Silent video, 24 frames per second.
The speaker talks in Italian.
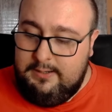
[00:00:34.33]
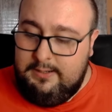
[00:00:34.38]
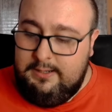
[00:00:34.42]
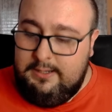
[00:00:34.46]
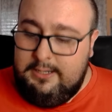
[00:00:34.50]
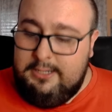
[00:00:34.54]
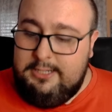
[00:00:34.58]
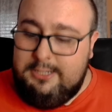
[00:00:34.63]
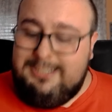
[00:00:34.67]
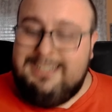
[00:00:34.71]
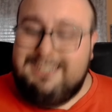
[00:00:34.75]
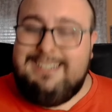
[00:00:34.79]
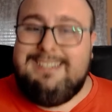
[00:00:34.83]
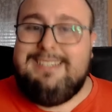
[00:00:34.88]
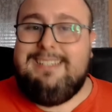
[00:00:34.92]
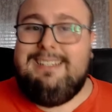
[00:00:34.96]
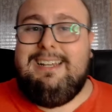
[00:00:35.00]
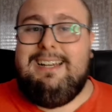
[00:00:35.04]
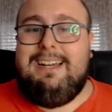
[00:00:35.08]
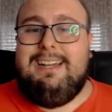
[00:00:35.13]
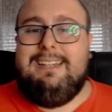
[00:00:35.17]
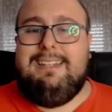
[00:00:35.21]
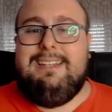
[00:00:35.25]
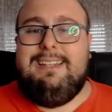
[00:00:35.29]
c'è
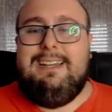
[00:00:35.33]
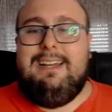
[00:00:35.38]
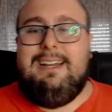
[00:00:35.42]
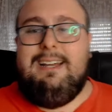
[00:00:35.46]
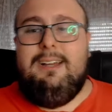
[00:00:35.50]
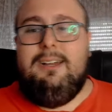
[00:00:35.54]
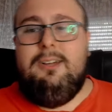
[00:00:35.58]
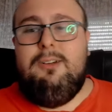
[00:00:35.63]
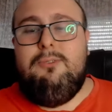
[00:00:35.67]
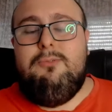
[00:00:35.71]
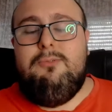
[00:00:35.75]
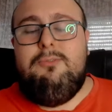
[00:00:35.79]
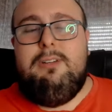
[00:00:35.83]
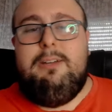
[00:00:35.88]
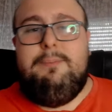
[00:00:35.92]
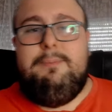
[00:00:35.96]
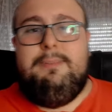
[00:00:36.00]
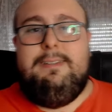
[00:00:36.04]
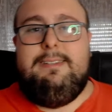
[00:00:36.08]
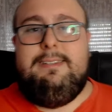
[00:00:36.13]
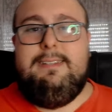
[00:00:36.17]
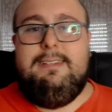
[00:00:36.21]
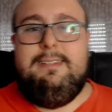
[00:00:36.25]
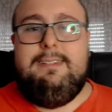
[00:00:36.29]
stata una
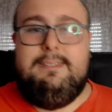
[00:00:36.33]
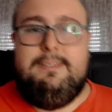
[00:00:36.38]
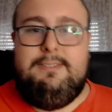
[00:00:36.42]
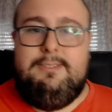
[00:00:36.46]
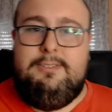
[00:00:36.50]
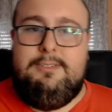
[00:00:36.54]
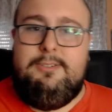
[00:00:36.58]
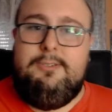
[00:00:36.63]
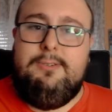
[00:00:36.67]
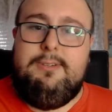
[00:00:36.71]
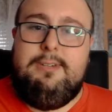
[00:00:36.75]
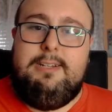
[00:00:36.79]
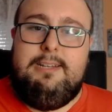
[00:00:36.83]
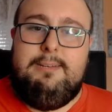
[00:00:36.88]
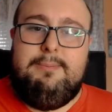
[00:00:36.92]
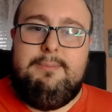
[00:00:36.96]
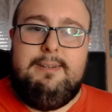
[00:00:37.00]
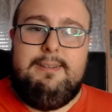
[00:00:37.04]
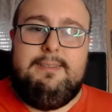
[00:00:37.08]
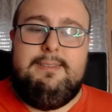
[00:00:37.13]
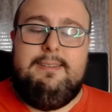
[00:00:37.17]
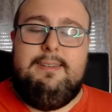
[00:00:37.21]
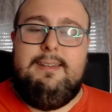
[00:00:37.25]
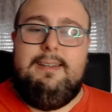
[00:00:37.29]
presentazione da
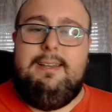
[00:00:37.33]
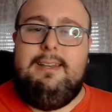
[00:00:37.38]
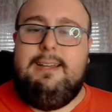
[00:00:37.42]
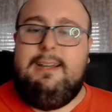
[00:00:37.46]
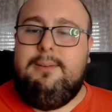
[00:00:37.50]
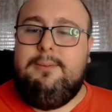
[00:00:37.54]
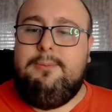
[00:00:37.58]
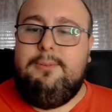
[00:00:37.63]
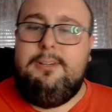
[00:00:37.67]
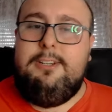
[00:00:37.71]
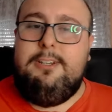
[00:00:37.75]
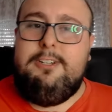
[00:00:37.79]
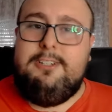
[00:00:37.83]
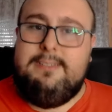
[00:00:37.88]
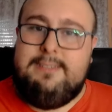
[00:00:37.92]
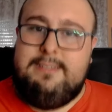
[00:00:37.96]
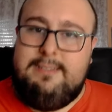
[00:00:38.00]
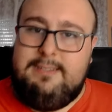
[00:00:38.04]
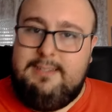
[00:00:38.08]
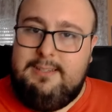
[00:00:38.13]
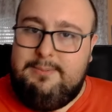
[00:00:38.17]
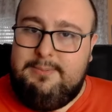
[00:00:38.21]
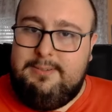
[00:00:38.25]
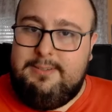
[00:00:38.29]
parte del Napoli, c'è
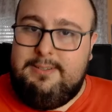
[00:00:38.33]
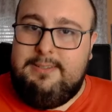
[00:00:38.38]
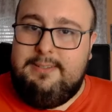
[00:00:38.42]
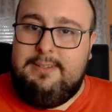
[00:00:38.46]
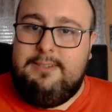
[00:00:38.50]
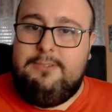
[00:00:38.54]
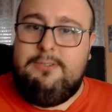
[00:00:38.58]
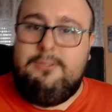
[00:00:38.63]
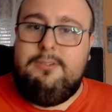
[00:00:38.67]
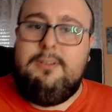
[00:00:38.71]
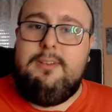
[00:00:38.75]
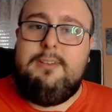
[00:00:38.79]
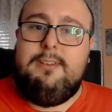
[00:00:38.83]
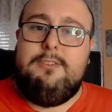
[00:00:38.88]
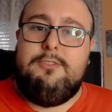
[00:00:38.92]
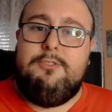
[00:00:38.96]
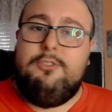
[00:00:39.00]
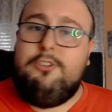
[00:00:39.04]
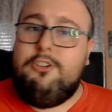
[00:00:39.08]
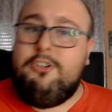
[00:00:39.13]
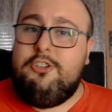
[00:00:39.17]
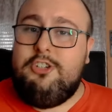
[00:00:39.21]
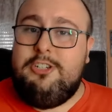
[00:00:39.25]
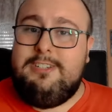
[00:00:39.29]
stata la presentazione di
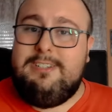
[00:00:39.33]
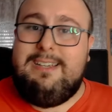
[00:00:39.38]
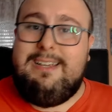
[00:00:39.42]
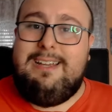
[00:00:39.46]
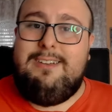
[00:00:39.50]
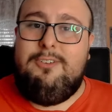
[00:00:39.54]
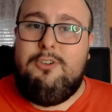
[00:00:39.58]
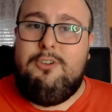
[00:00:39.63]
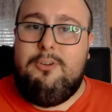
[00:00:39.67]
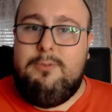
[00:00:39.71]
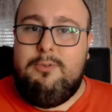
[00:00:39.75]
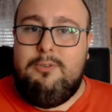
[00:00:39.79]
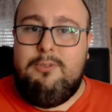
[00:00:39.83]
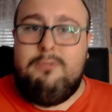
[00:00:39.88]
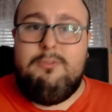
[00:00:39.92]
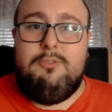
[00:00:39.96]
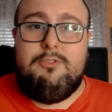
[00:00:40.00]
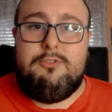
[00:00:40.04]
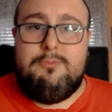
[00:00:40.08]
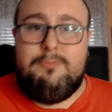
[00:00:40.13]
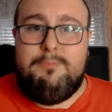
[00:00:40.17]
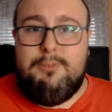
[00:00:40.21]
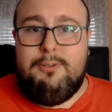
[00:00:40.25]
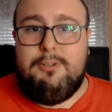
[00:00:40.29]
Sorgesano come nuovo
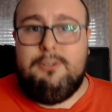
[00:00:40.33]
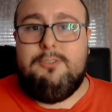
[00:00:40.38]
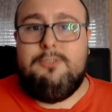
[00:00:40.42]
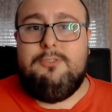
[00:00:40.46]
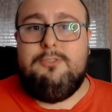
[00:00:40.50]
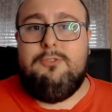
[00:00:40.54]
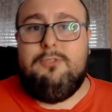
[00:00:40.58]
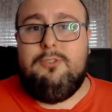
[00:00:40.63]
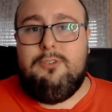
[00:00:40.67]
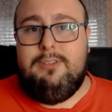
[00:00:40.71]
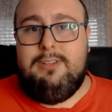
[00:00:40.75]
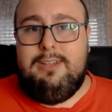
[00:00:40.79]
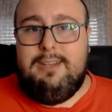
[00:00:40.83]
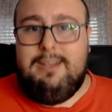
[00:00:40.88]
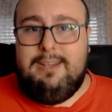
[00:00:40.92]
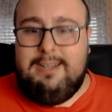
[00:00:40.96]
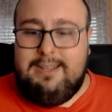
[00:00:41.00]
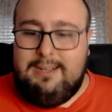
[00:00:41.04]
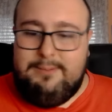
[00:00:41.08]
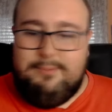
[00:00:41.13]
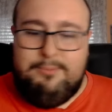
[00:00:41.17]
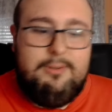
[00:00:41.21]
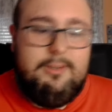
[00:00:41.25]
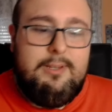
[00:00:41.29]
sponsor del
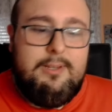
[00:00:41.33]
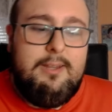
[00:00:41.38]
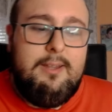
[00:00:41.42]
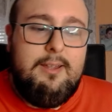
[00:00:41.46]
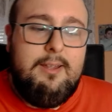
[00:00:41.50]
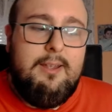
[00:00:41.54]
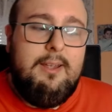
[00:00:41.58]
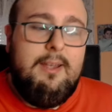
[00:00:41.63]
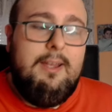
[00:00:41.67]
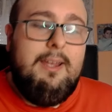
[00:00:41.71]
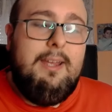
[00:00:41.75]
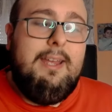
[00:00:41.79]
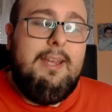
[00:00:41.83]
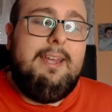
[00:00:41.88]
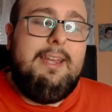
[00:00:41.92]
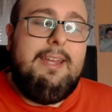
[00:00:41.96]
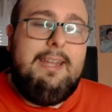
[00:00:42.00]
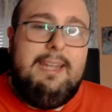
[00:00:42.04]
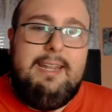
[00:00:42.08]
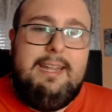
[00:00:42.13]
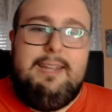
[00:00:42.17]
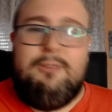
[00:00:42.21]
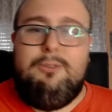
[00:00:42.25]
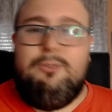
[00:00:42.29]
Napoli
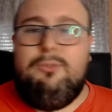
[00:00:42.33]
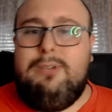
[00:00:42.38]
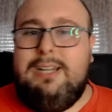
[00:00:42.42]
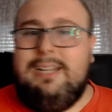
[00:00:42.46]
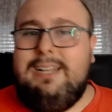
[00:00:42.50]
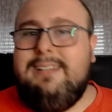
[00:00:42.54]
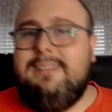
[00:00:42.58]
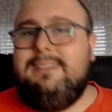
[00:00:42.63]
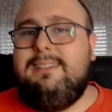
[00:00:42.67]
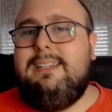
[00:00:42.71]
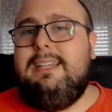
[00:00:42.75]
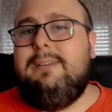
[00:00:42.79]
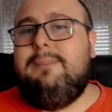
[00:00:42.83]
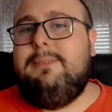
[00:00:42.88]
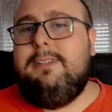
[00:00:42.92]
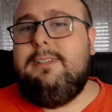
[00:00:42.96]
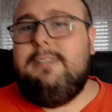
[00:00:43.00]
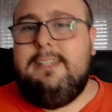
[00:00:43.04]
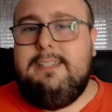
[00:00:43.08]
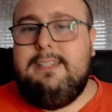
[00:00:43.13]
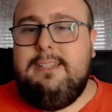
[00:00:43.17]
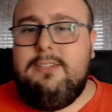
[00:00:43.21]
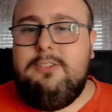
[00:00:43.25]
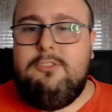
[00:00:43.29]
e durante la
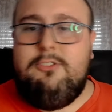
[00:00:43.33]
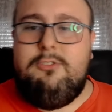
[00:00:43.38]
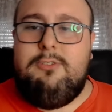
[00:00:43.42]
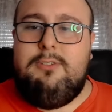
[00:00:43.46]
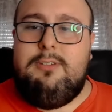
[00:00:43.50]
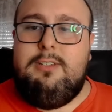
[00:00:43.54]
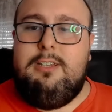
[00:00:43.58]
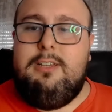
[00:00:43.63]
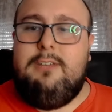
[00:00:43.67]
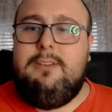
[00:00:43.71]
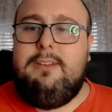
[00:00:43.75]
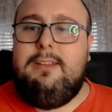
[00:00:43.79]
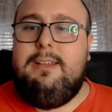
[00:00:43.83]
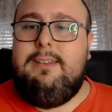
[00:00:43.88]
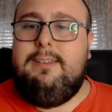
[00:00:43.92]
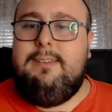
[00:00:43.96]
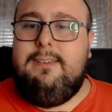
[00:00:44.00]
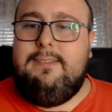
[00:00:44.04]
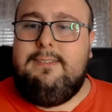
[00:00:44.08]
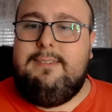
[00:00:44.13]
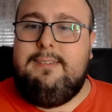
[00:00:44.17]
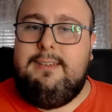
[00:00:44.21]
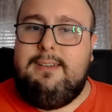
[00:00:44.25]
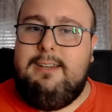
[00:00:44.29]
presentazione De
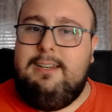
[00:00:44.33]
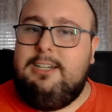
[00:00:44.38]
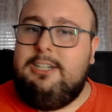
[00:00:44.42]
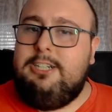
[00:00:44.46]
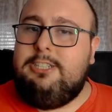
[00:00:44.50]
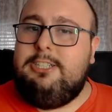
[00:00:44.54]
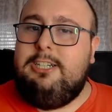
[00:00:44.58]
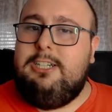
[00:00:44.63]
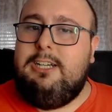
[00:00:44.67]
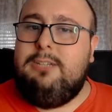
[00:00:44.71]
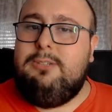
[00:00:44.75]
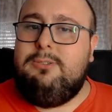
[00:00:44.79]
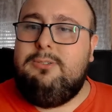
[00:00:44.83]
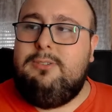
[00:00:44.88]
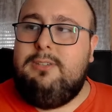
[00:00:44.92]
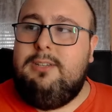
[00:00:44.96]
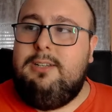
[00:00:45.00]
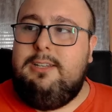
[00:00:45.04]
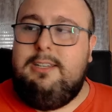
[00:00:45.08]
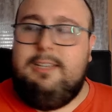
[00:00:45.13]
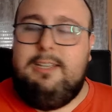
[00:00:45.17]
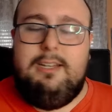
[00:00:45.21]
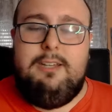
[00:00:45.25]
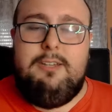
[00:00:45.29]
Laurentiis ha rilasciato delle
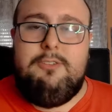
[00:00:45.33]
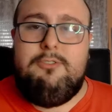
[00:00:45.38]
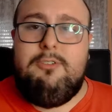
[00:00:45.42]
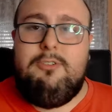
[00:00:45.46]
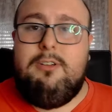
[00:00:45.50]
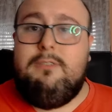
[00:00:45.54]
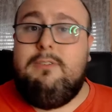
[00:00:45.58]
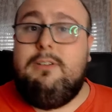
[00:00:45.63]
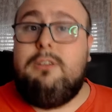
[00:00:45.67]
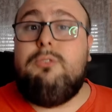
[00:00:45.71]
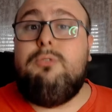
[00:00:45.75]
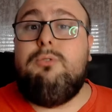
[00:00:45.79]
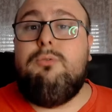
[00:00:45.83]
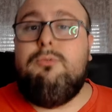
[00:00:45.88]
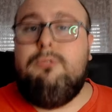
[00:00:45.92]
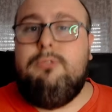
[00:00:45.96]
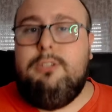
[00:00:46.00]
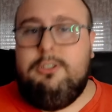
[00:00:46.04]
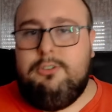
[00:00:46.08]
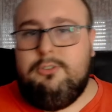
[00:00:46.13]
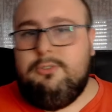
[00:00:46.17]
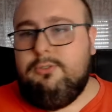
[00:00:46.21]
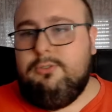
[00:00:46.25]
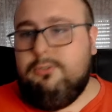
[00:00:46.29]
dichiarazioni, ha fatto un
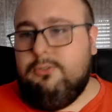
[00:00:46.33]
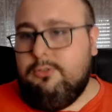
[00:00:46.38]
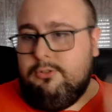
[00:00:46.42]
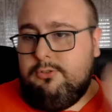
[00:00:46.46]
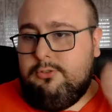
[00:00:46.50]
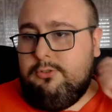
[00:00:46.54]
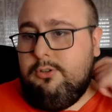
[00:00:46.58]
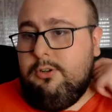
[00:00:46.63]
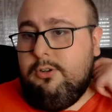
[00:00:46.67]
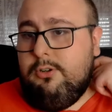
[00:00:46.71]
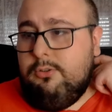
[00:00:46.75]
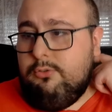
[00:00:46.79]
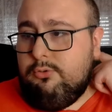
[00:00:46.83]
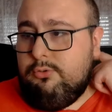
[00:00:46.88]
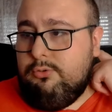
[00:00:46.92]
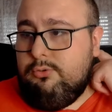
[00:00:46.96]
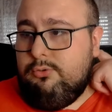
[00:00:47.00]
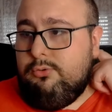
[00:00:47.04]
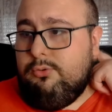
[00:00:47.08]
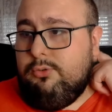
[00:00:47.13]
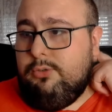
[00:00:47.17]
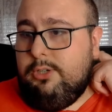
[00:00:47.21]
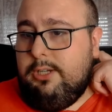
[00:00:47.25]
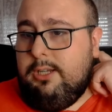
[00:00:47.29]
discorso su
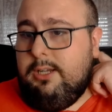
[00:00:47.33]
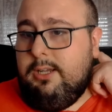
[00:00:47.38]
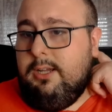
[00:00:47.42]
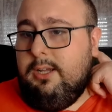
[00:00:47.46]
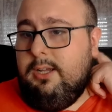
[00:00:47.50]
cui